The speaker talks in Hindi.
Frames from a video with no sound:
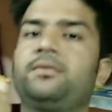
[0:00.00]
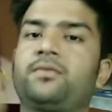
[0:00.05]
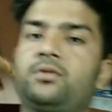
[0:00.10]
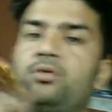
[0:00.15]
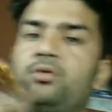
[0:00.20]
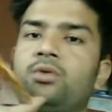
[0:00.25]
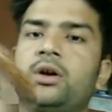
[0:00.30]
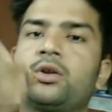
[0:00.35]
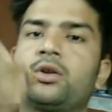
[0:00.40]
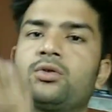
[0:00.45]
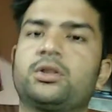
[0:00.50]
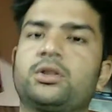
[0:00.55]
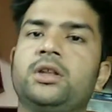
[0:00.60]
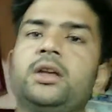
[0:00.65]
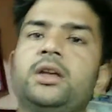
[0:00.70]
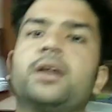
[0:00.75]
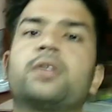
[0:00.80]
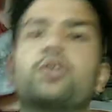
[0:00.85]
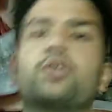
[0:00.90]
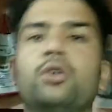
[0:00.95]
शुगर होती
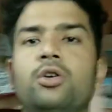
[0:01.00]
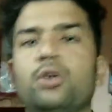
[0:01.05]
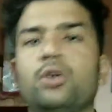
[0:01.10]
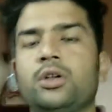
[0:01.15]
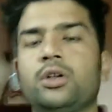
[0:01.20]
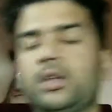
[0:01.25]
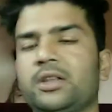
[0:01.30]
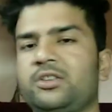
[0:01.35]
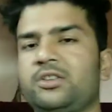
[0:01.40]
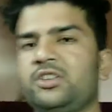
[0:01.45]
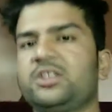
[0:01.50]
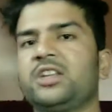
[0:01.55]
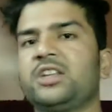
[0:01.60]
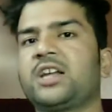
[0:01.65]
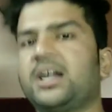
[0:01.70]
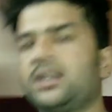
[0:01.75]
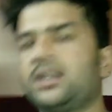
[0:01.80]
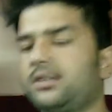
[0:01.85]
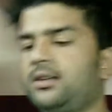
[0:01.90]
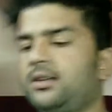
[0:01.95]
है तो ये चीज नहीं
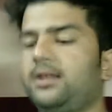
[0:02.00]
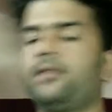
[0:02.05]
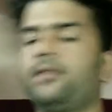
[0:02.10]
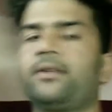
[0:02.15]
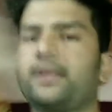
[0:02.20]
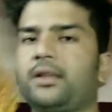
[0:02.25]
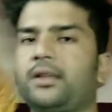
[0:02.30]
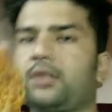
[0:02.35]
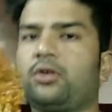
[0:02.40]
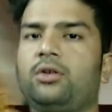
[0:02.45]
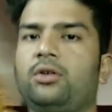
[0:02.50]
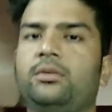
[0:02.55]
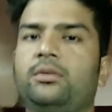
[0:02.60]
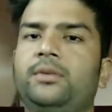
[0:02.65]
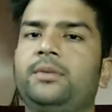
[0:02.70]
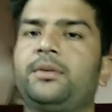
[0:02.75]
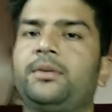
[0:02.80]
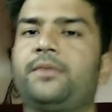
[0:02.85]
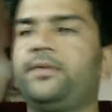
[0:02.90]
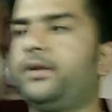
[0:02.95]
खाना चाहिए वैसे तो
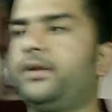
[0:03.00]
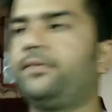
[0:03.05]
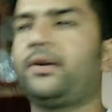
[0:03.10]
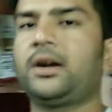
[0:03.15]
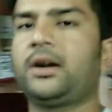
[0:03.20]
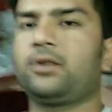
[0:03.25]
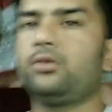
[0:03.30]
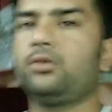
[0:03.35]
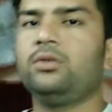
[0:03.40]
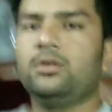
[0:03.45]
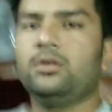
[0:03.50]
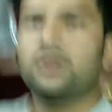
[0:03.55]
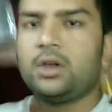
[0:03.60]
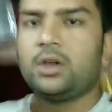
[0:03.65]
अभी मैं फिट फाट हूँ